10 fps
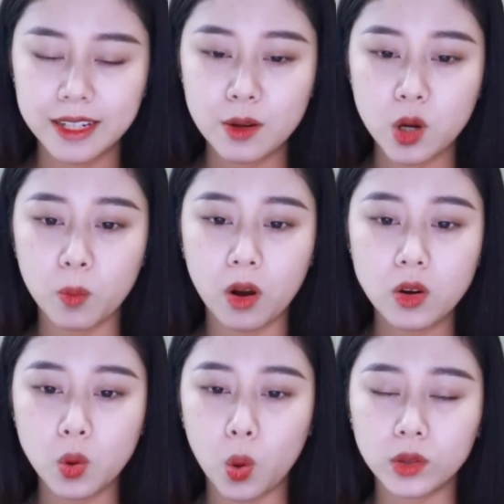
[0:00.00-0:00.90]
Nếu không
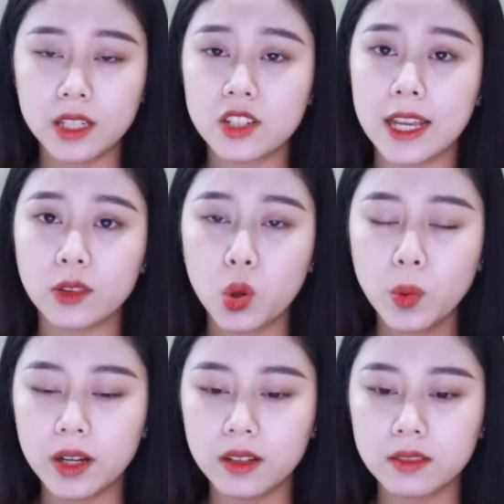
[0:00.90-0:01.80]
có cô thì sẽ
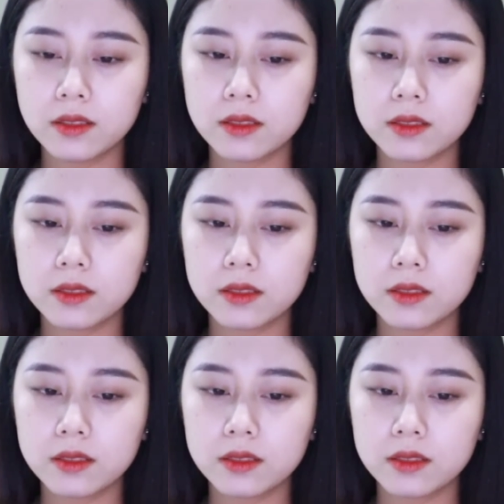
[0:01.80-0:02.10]
tốt hơn.